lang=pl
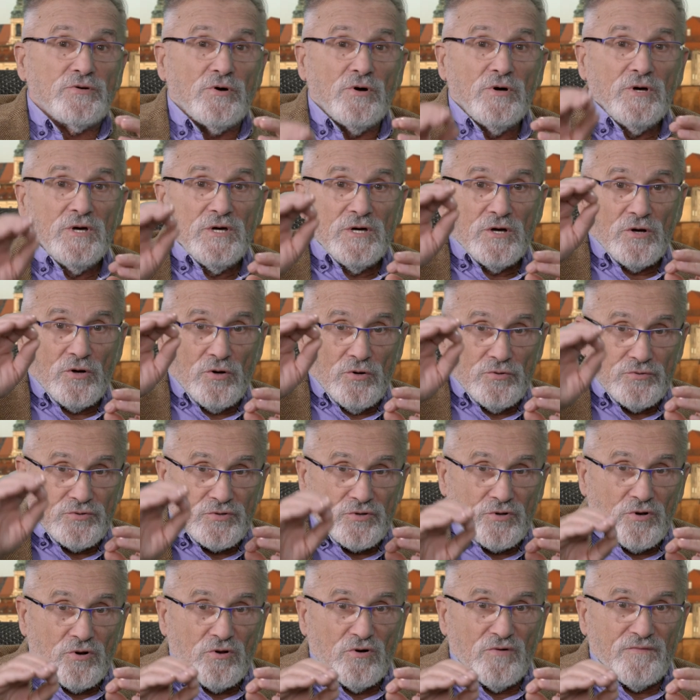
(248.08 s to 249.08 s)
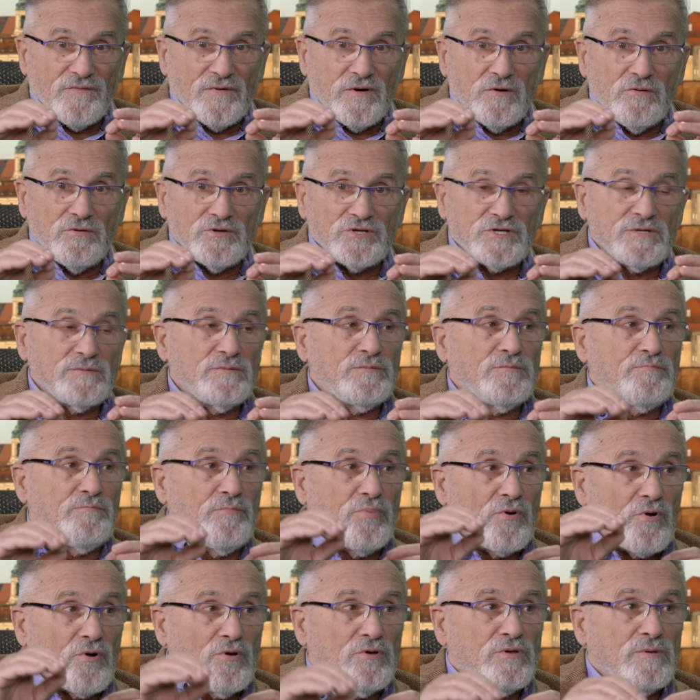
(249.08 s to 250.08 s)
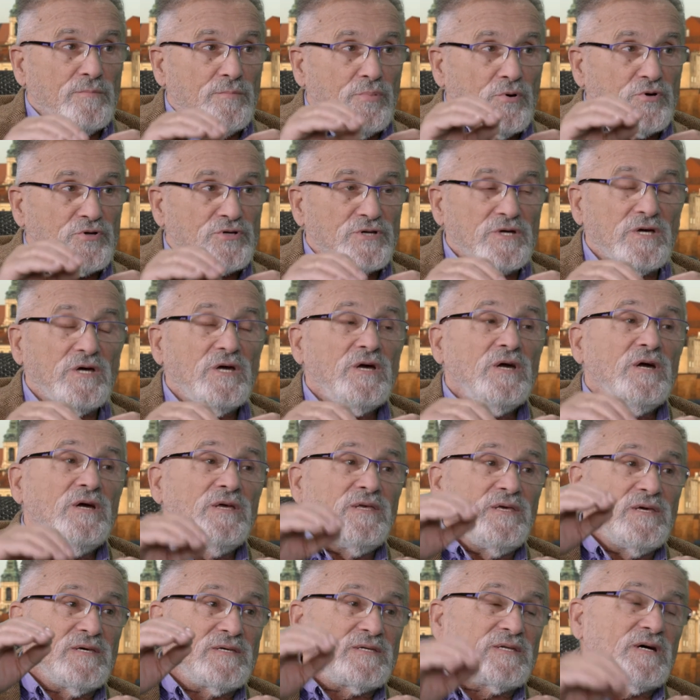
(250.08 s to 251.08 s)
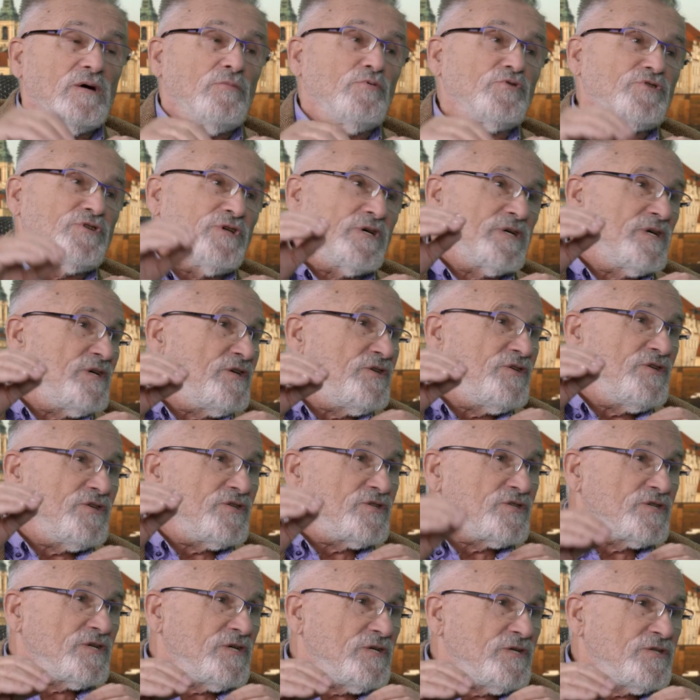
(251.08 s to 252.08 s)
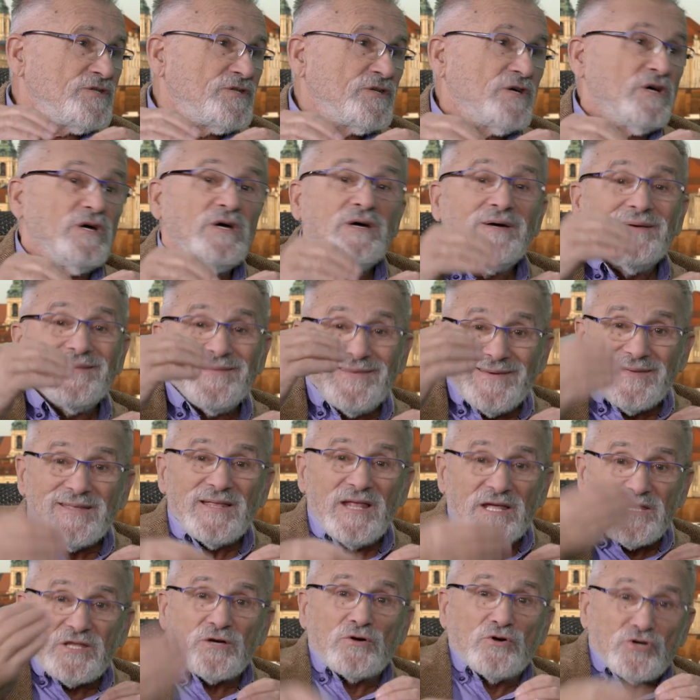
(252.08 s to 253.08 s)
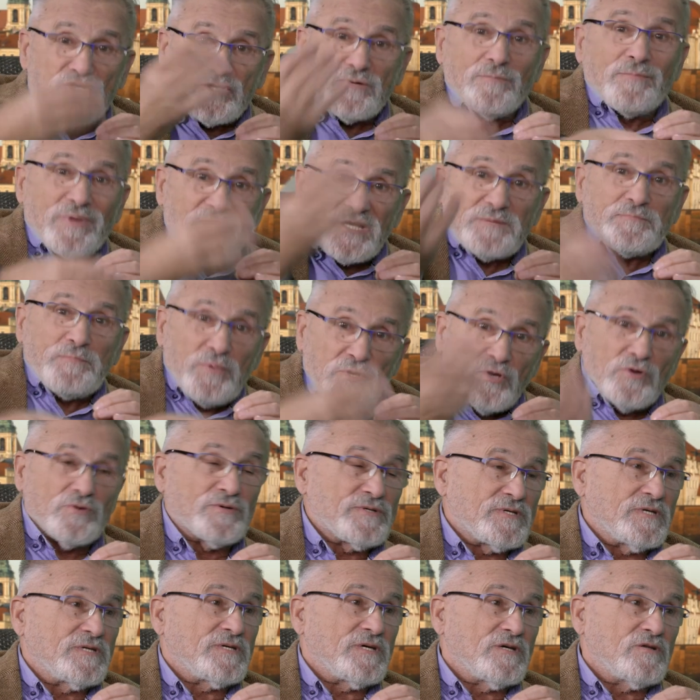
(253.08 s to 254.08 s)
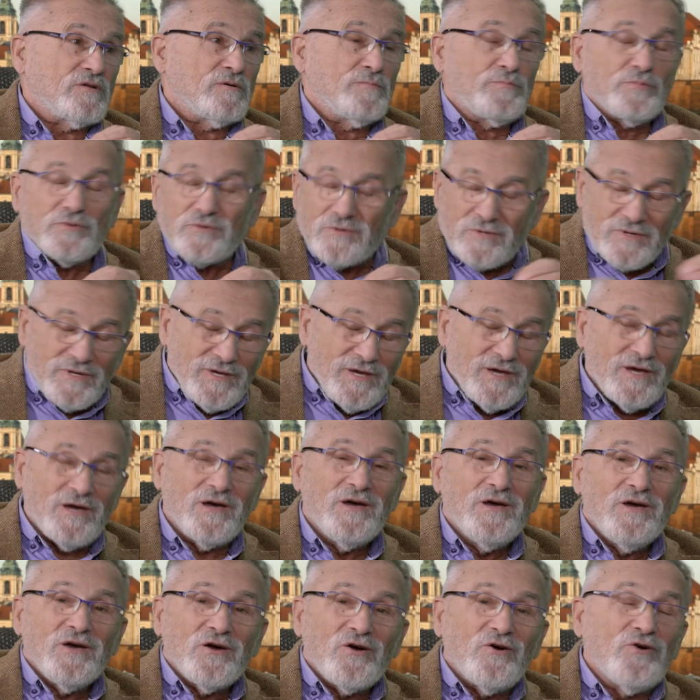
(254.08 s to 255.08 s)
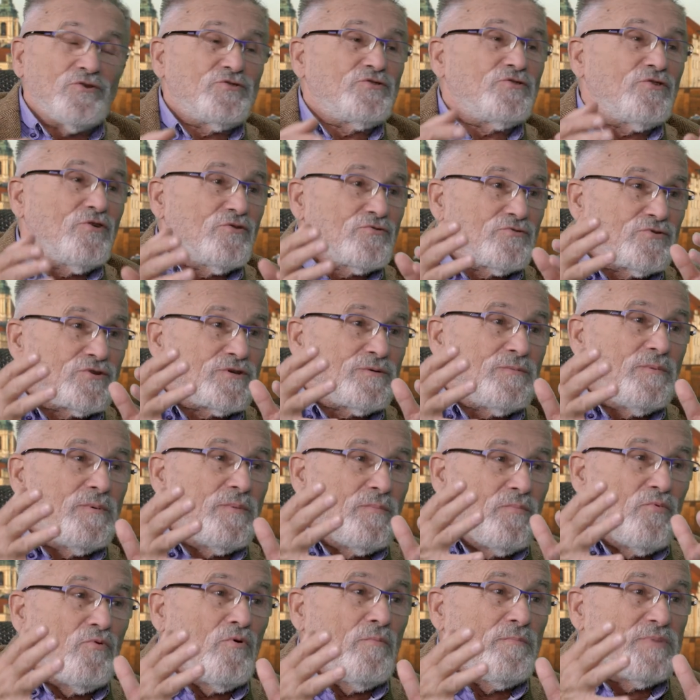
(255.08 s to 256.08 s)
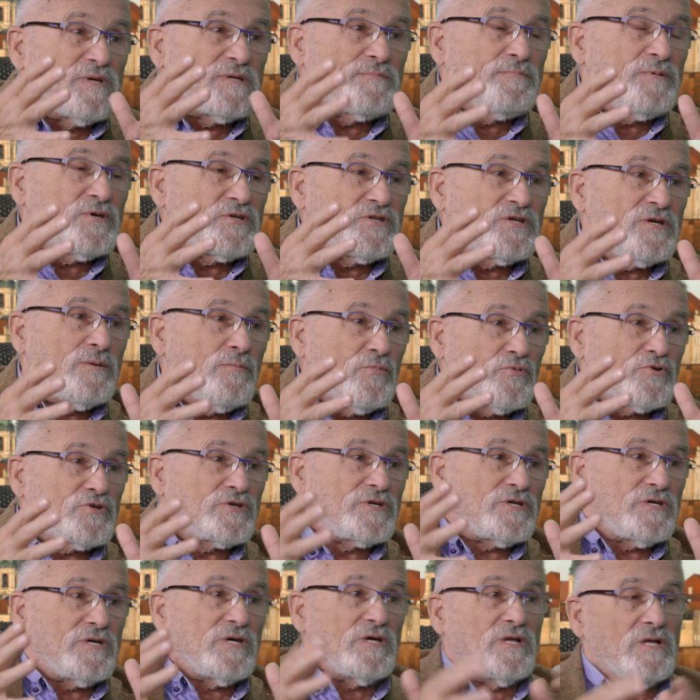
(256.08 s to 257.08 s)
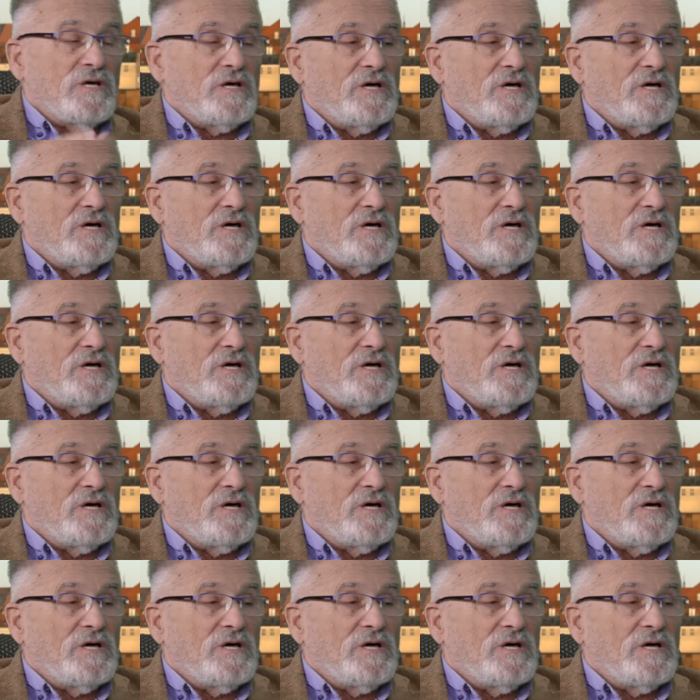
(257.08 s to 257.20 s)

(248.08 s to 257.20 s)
to kontrolował, żeby broń Boże nie stało się jakieś nieszczęście. Nie dlatego, żeby brać pieniądze za to, bo nie. Chodzi o to, żeby było bezpiecznie, mądrze i